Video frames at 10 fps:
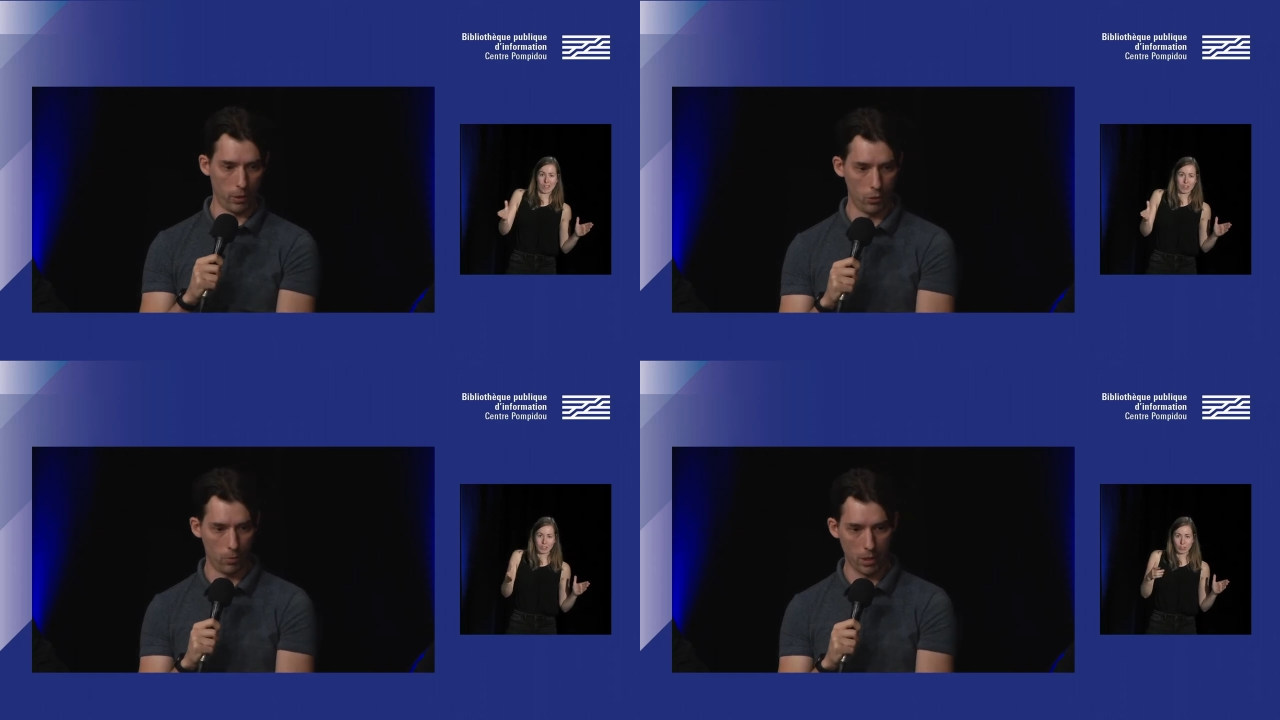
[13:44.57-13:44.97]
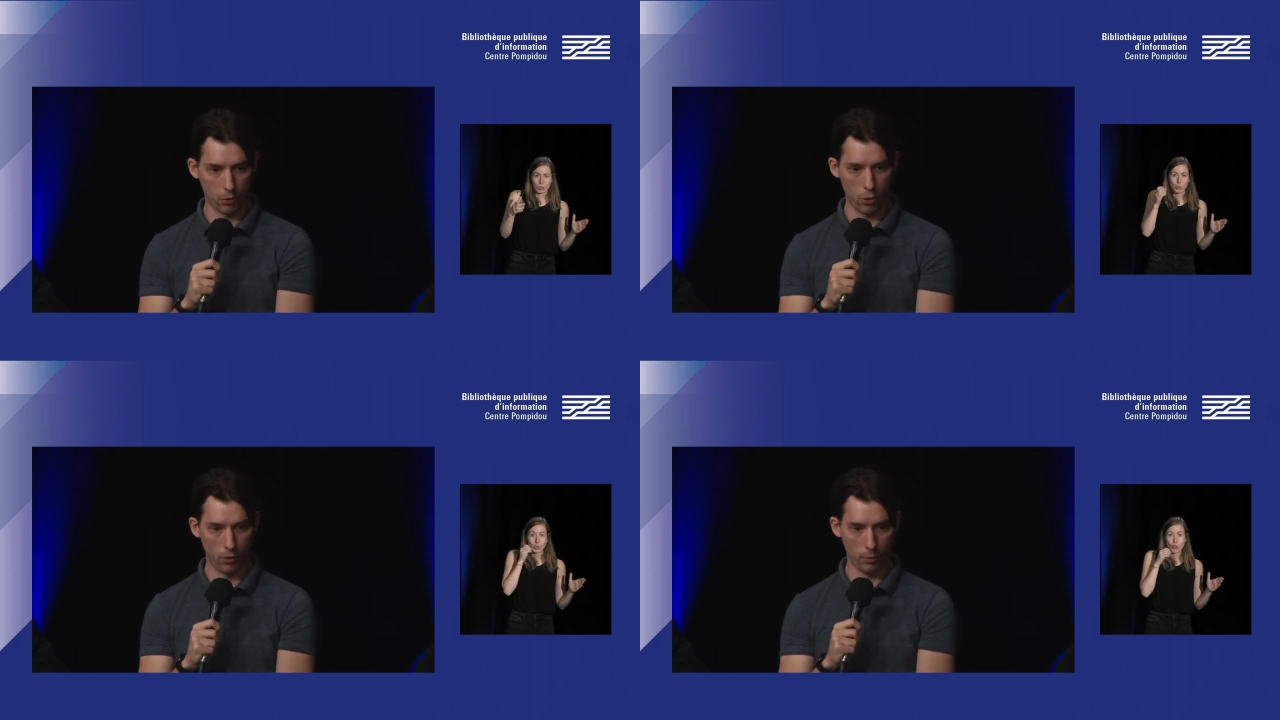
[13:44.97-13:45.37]
peut-être
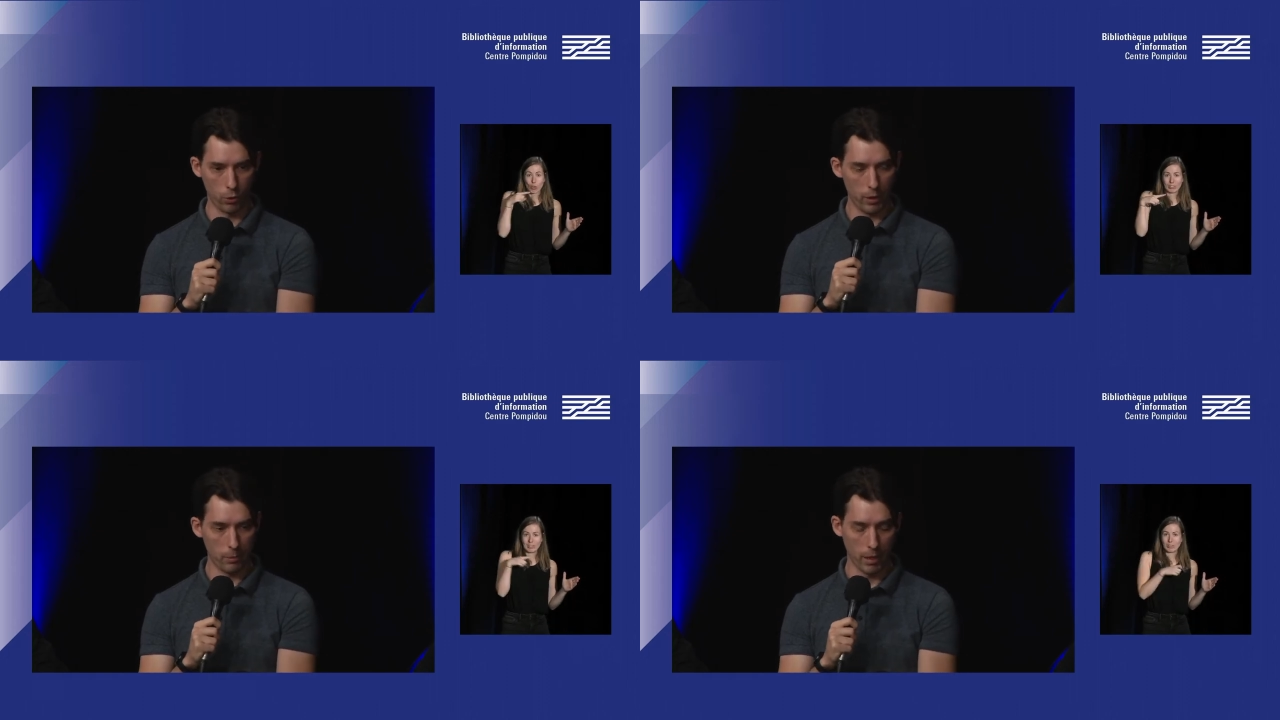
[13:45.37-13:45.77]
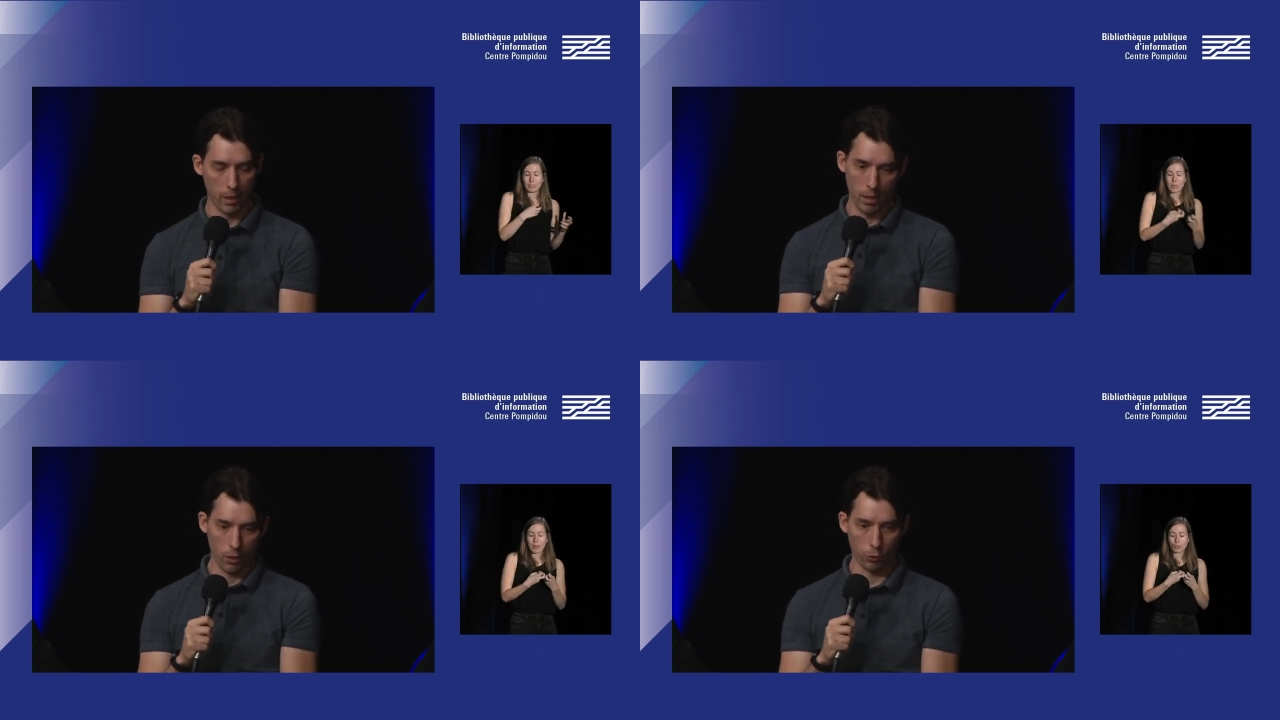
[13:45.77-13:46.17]
que je vais un peu vite, mais
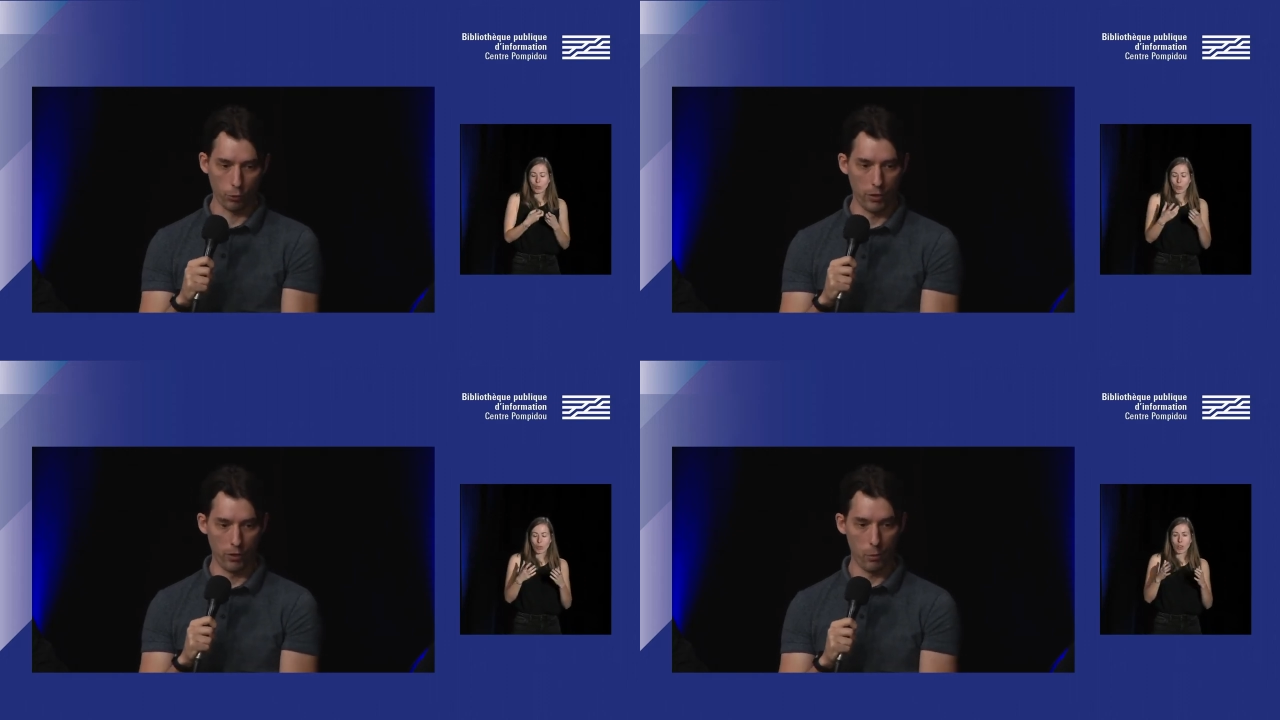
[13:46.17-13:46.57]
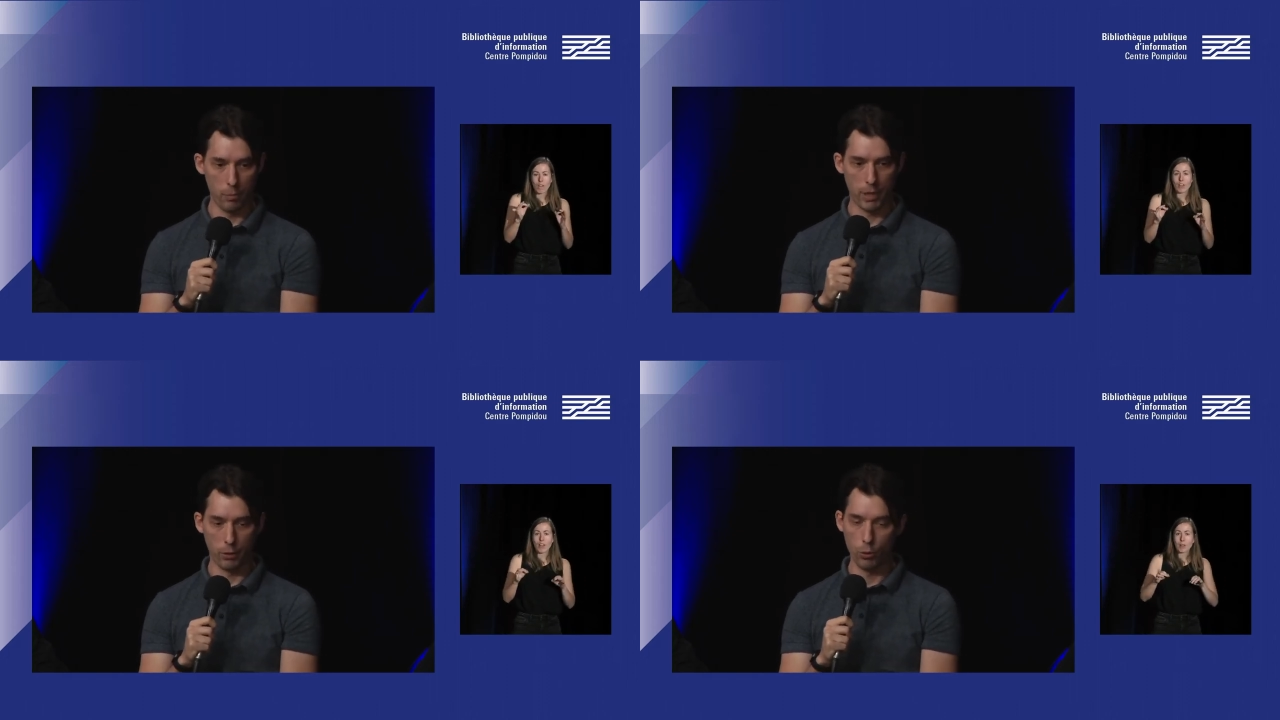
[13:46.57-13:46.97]
quand on fait des albums
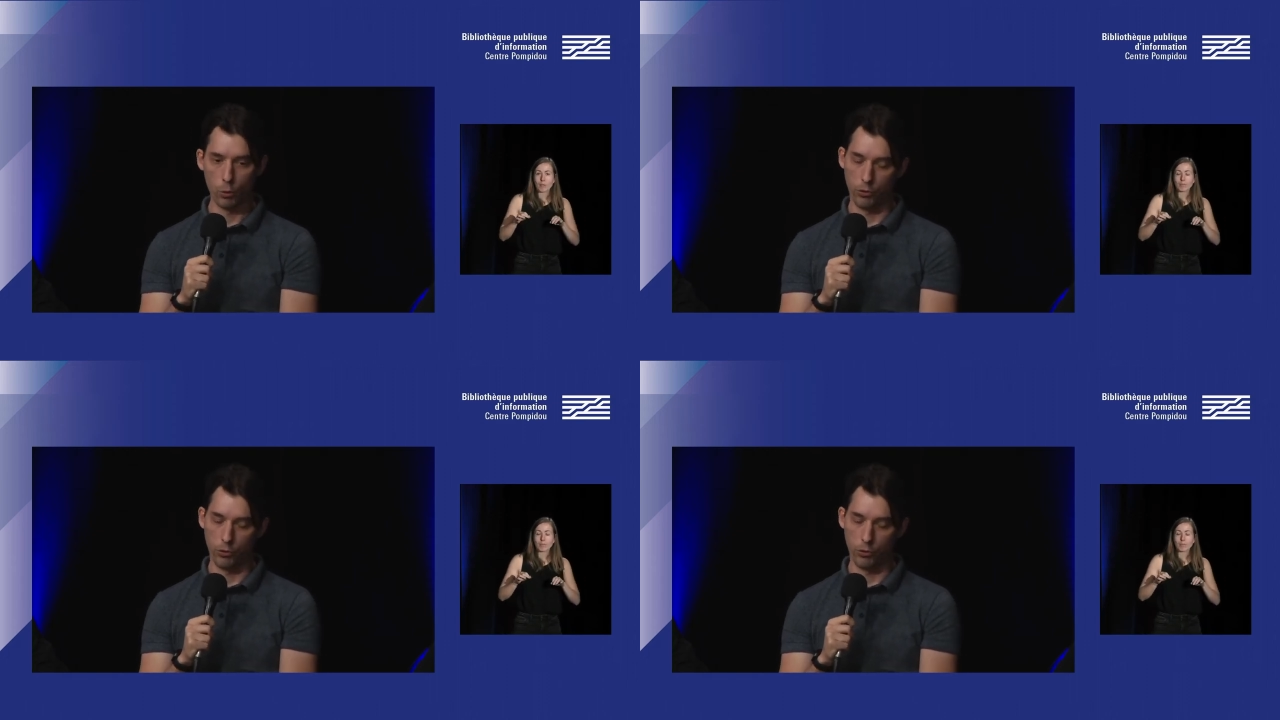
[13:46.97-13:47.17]
piano,